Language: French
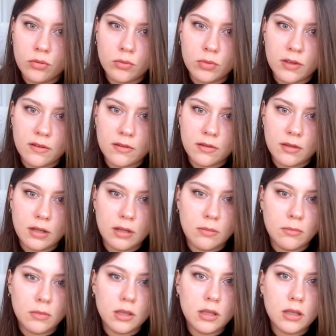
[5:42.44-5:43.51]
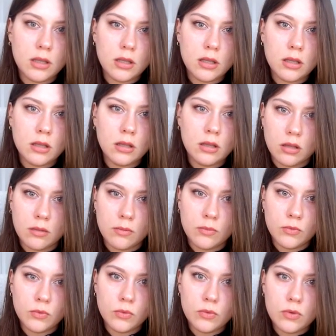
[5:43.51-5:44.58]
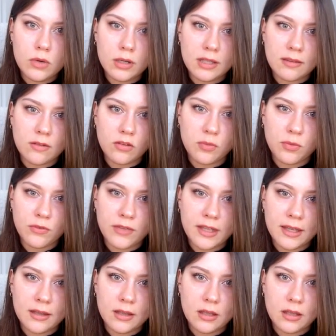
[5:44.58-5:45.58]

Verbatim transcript: embrasser les mains Amour, qu'est-ce que je peux faire